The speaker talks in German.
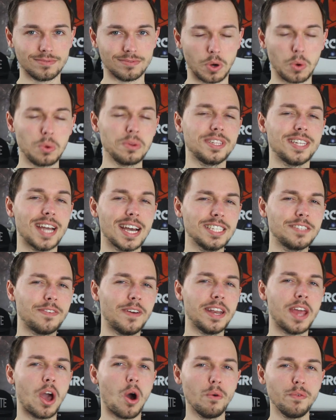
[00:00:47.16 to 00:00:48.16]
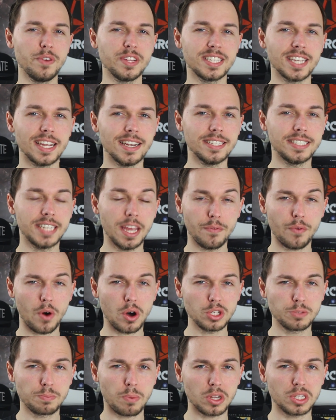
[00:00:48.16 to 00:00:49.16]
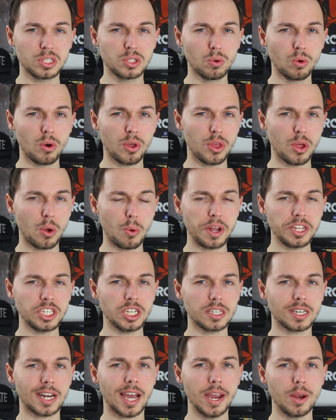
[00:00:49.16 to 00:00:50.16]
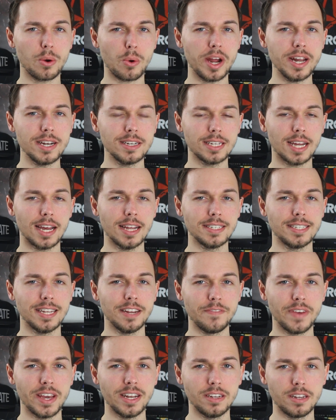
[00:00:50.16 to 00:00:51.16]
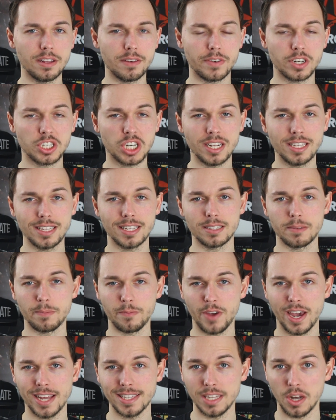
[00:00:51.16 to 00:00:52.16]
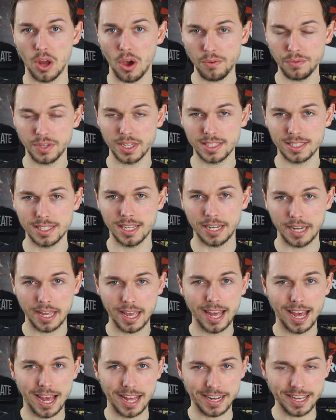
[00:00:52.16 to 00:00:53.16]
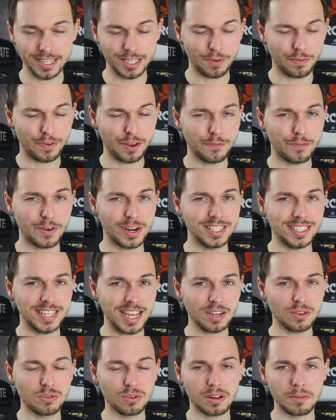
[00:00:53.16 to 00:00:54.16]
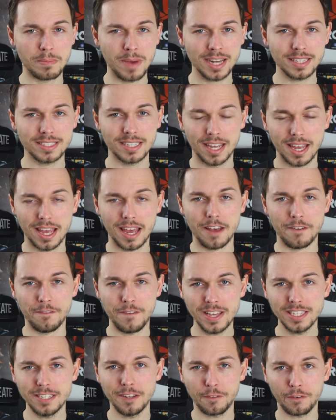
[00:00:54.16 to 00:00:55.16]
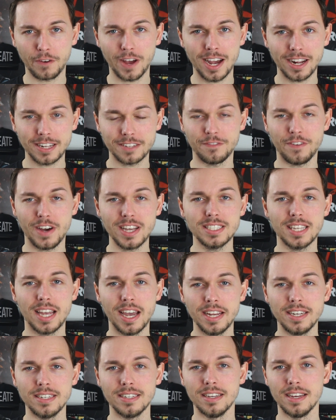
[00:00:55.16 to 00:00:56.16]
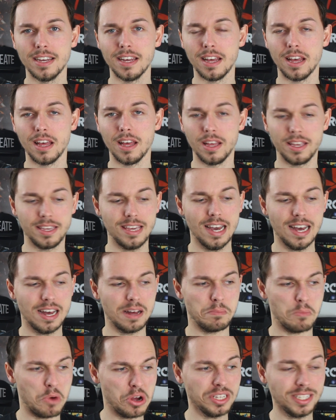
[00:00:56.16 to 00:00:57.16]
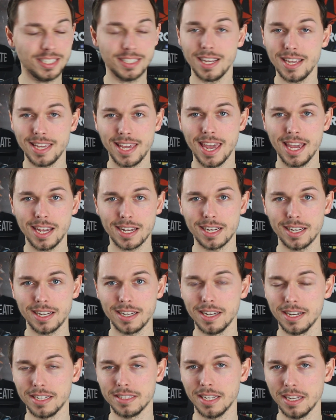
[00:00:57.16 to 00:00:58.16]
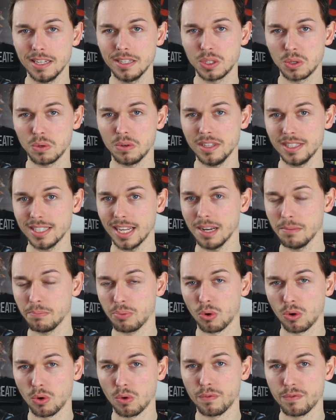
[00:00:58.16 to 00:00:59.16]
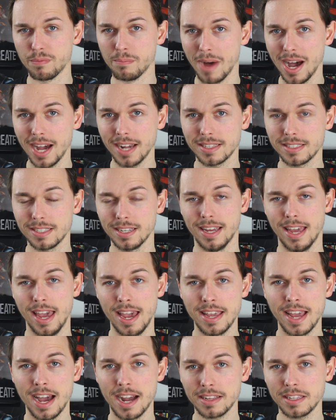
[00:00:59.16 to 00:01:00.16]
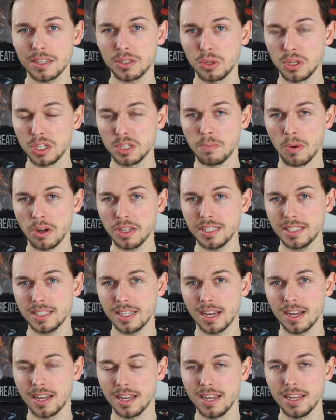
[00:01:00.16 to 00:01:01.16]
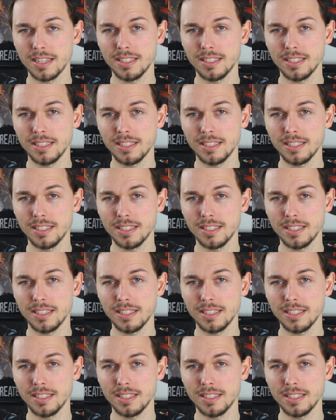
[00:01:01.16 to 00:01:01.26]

Und das war der offizielle TV-Spot zu The Witcher 3 Wild Hunt. Den werdet ihr wahrscheinlich jetzt im Fernsehen öfters sehen. Der ist auf jeden Fall sehr cool gemacht. Wer sich fragt, was ein ja, Monsterjäger denn so in seinem Beruf macht, er jagt natürlich Monster,